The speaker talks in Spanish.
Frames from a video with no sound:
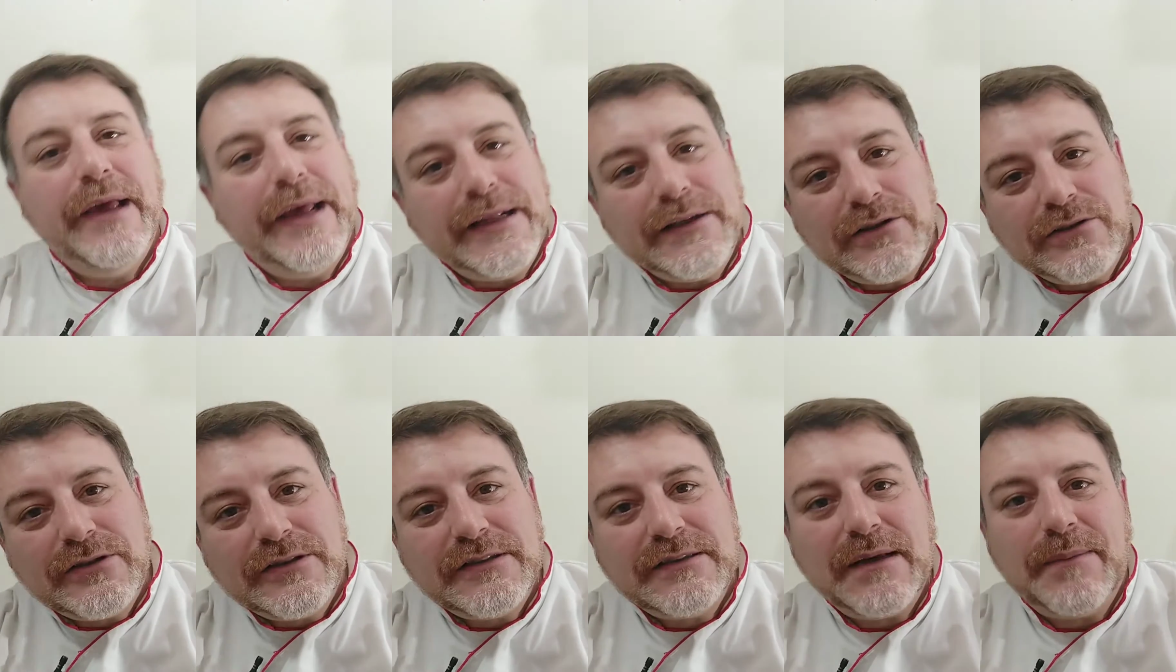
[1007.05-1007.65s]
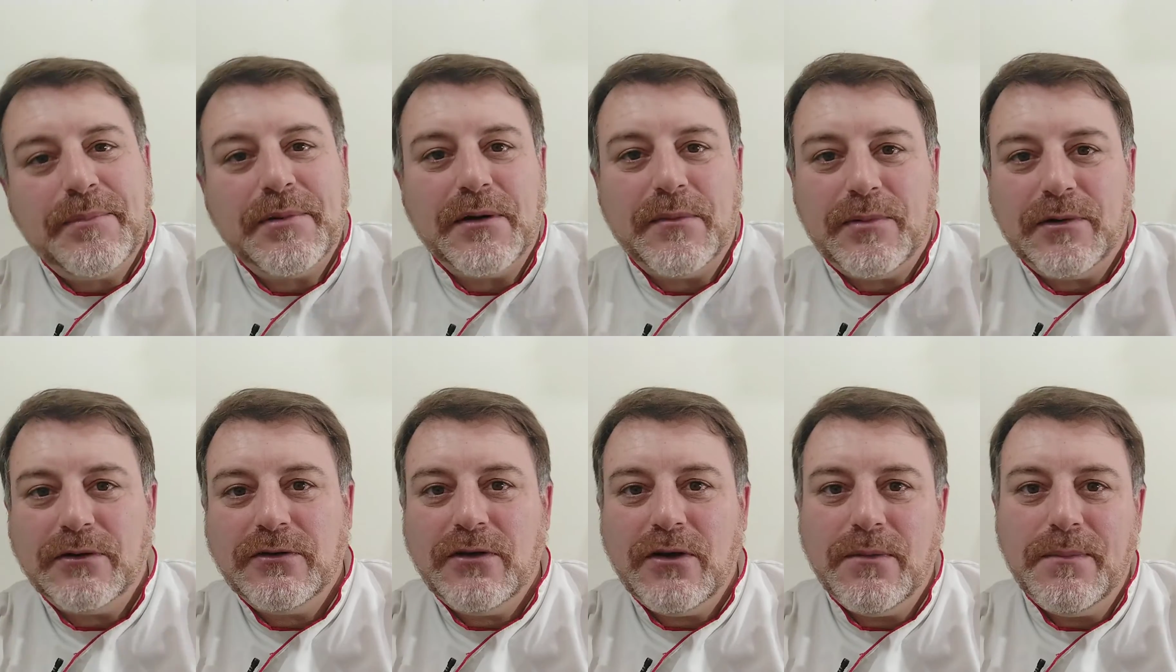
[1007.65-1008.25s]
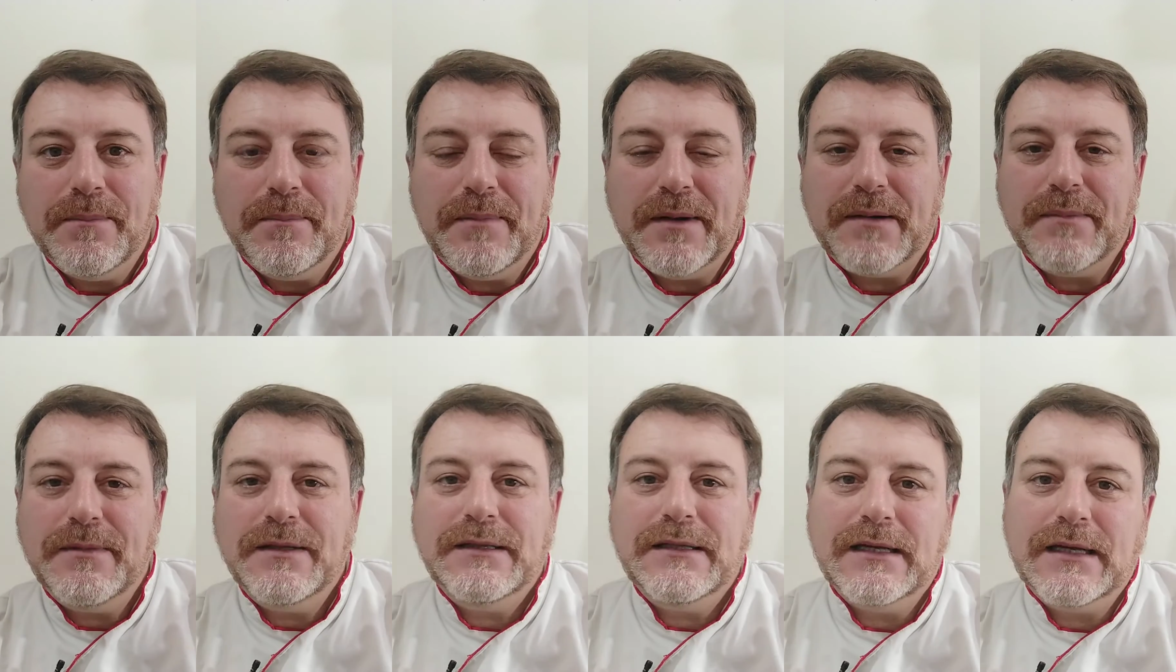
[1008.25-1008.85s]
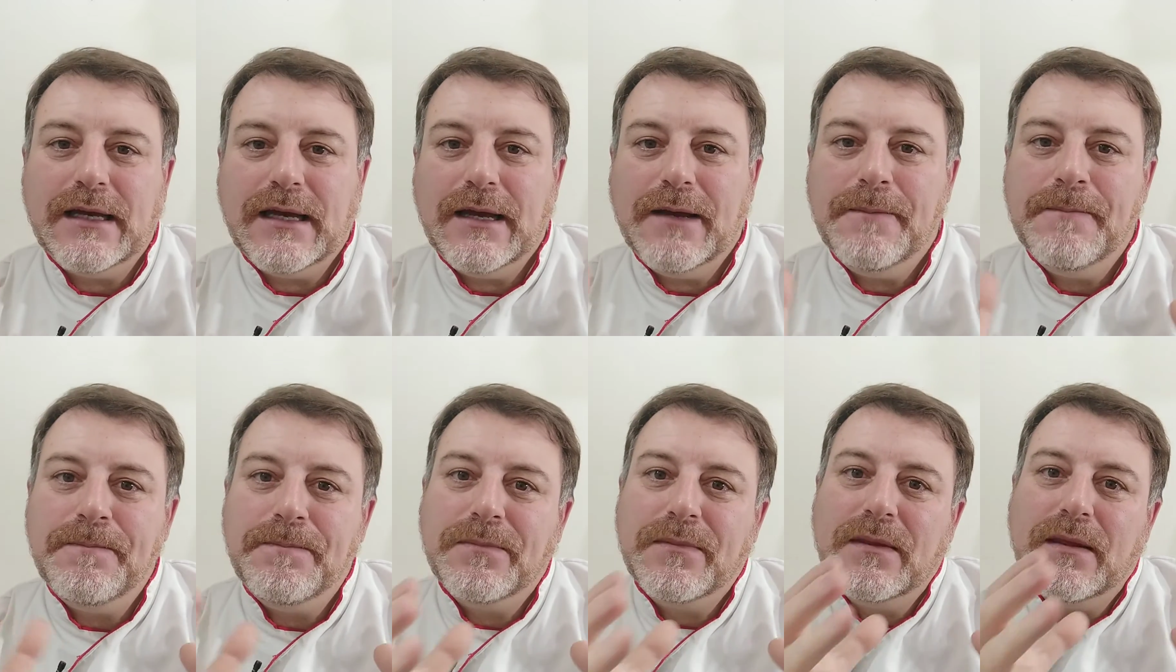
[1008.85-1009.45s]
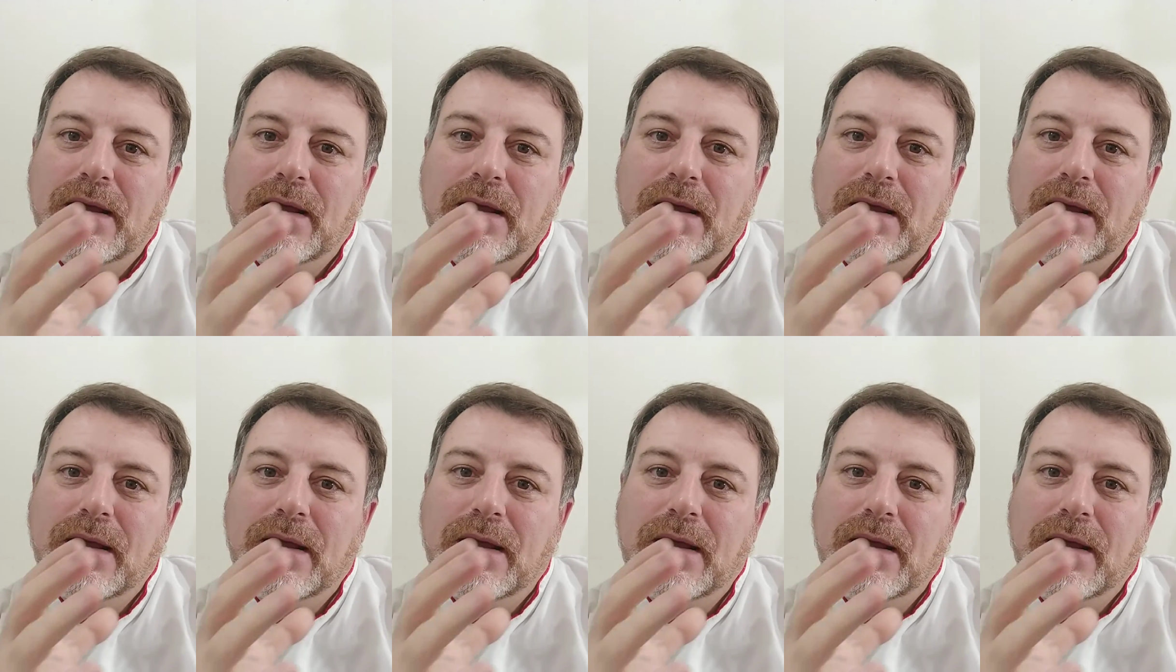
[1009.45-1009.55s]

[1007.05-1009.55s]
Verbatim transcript: Entonces, esa proporción permite que